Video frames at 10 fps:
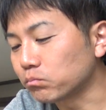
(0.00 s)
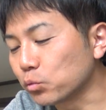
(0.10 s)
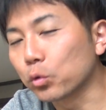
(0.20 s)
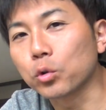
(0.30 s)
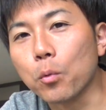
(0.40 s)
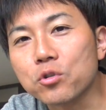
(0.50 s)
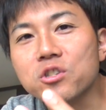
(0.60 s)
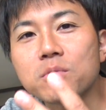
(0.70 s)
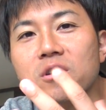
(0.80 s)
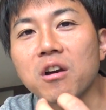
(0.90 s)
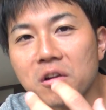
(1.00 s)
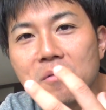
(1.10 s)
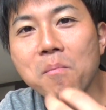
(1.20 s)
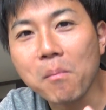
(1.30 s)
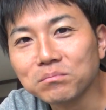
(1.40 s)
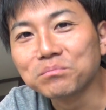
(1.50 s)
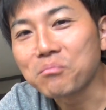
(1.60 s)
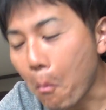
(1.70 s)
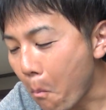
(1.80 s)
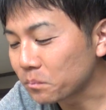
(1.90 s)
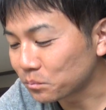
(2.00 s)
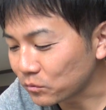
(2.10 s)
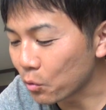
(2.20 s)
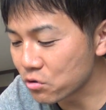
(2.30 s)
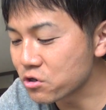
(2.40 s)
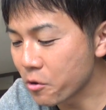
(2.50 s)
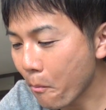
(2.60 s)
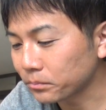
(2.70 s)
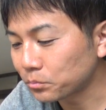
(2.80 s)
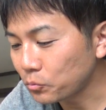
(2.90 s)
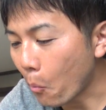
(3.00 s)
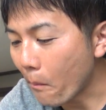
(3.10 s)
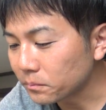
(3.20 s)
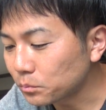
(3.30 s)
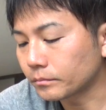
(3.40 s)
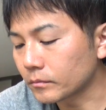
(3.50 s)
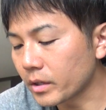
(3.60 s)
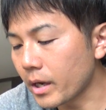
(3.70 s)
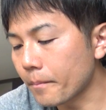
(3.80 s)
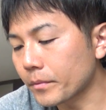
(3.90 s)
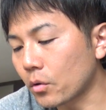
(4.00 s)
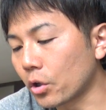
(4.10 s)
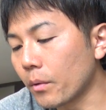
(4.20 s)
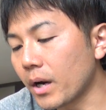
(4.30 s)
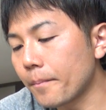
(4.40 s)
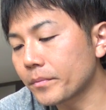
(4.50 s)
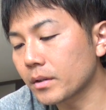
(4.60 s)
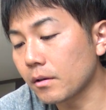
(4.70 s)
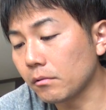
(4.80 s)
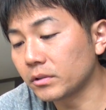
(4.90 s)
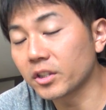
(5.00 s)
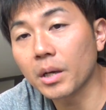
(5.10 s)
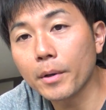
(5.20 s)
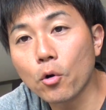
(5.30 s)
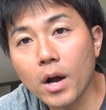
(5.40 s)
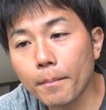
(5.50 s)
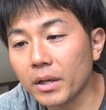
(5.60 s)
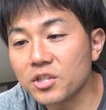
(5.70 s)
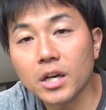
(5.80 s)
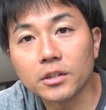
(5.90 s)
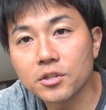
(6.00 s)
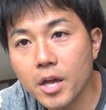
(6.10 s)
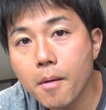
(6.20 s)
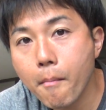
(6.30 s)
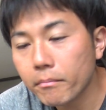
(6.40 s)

うん本当もちみたい美味しいでこれは炒めご飯まあチャーハンですね